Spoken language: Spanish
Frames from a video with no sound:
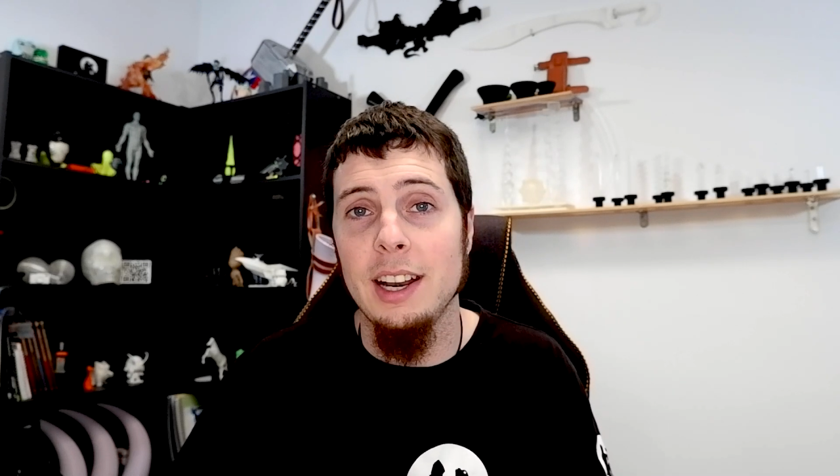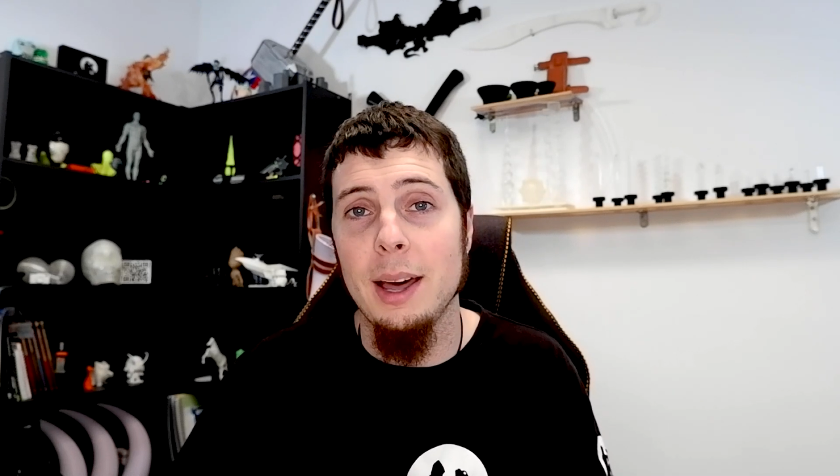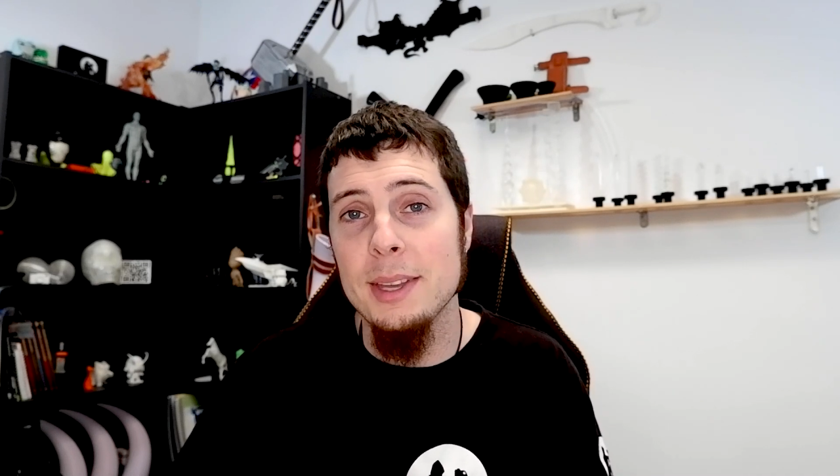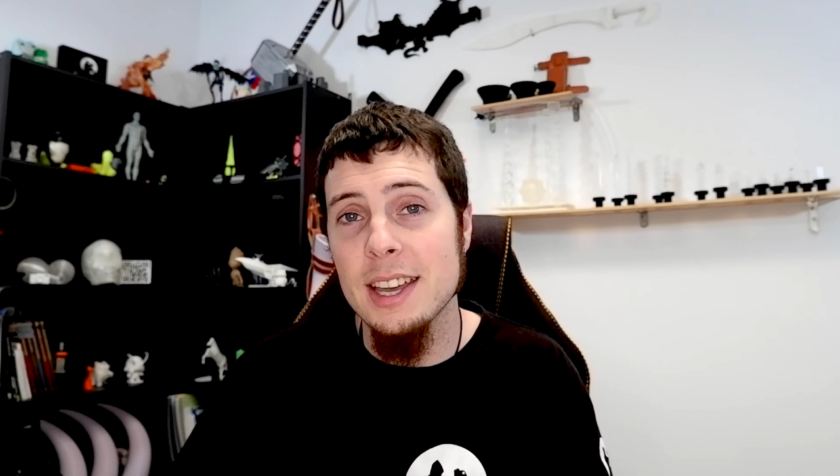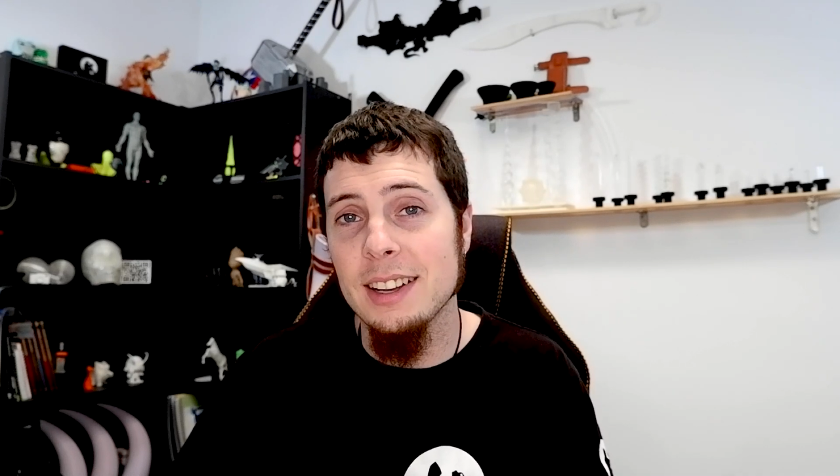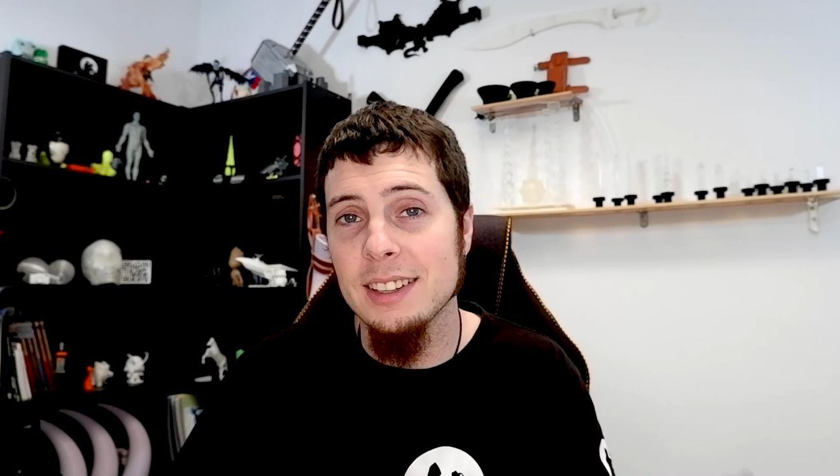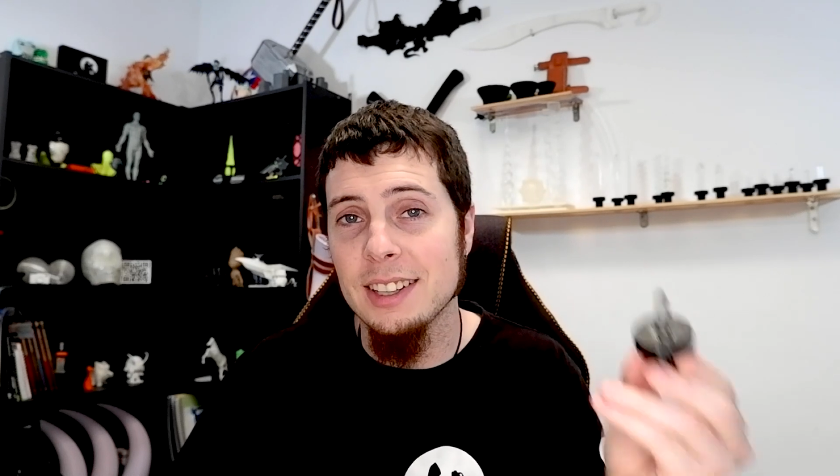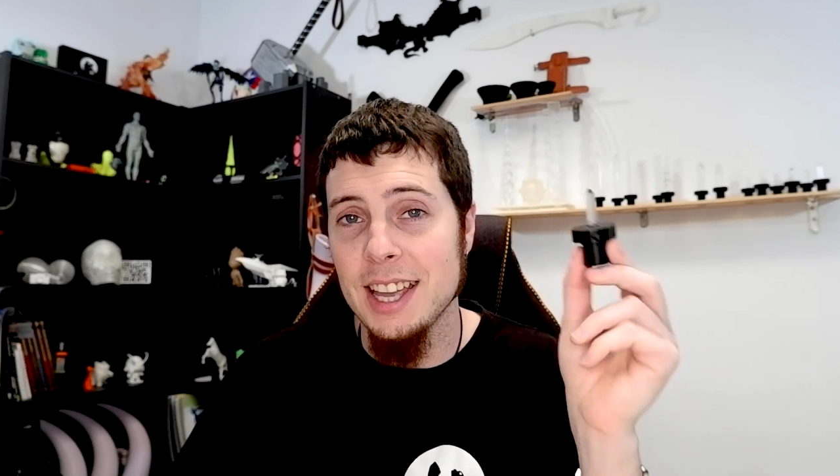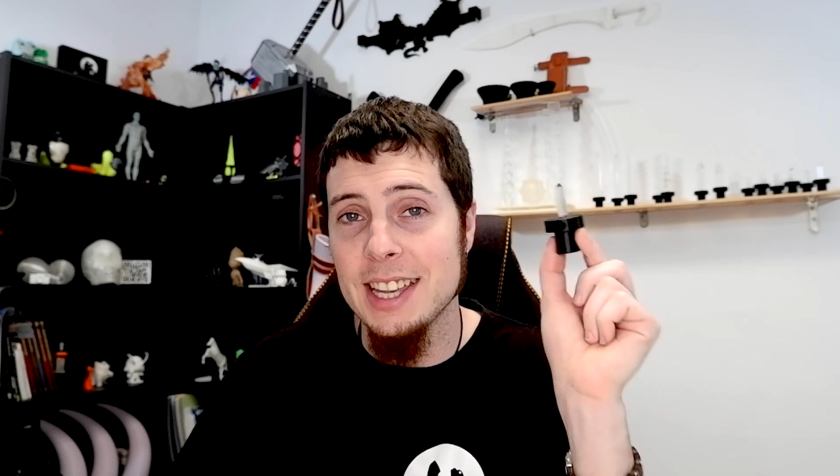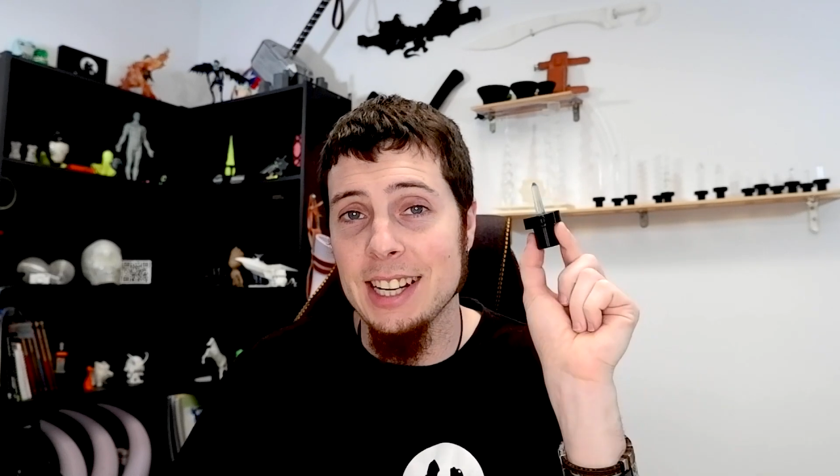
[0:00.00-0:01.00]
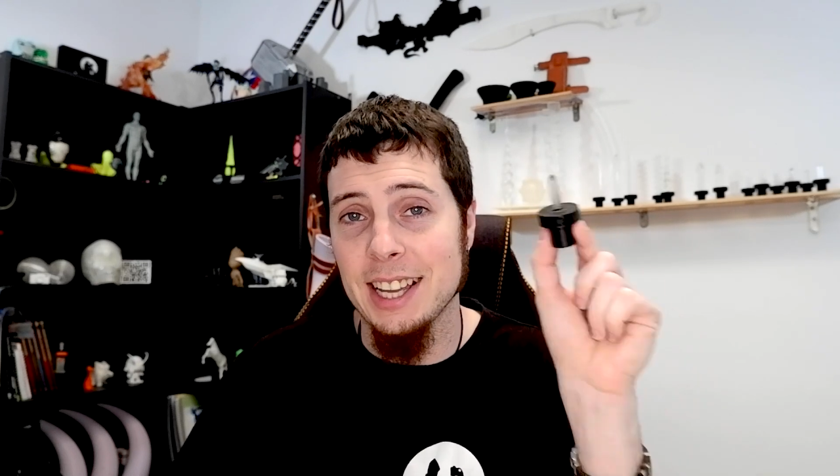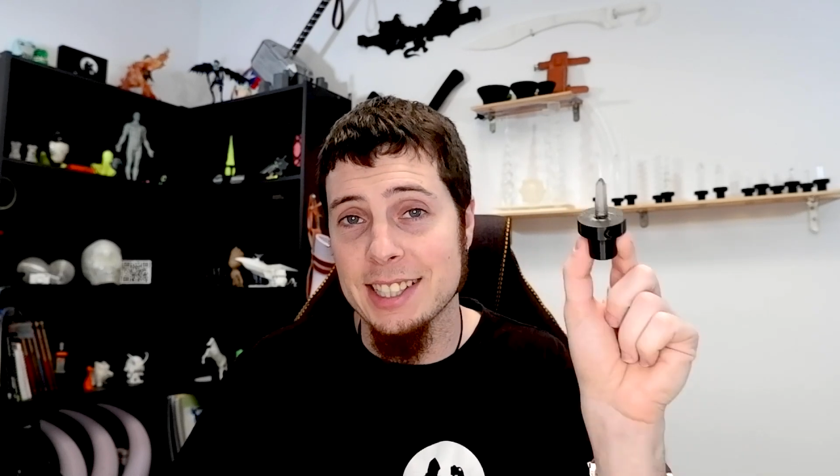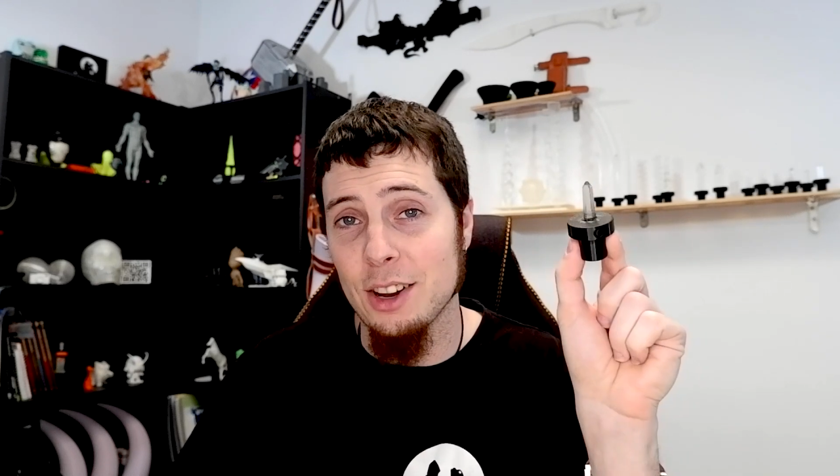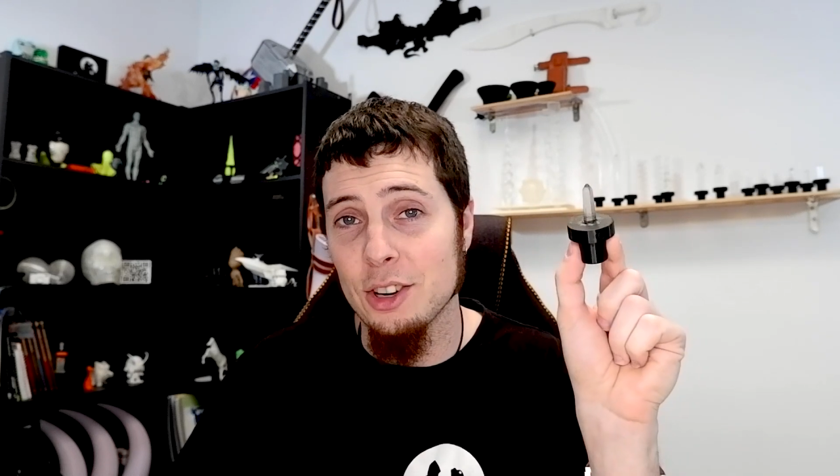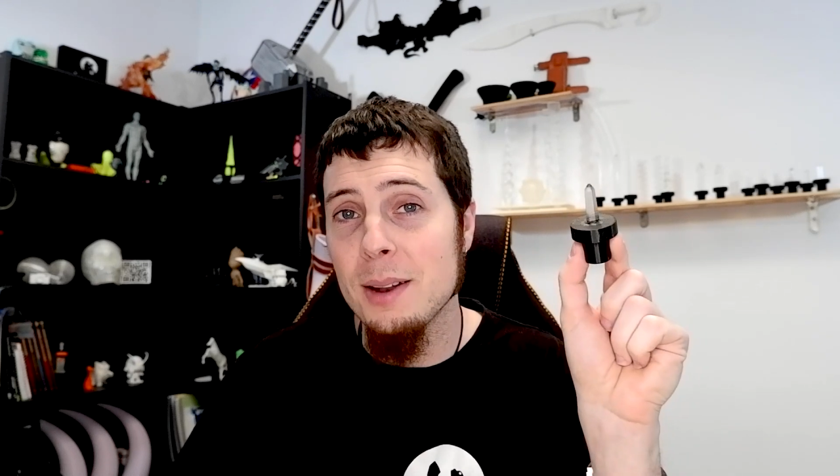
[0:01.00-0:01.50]
La mía es la
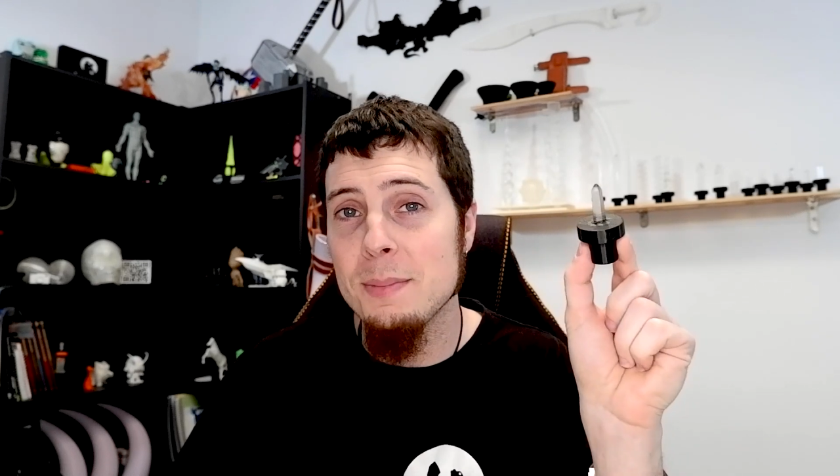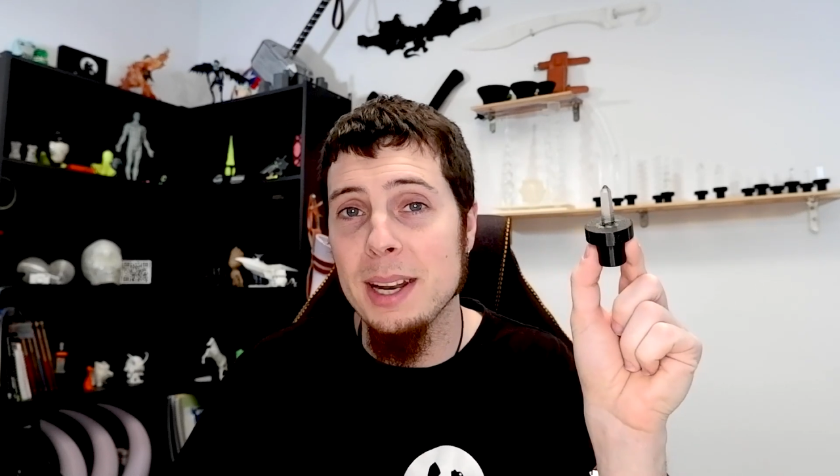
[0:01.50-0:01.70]
hexagonal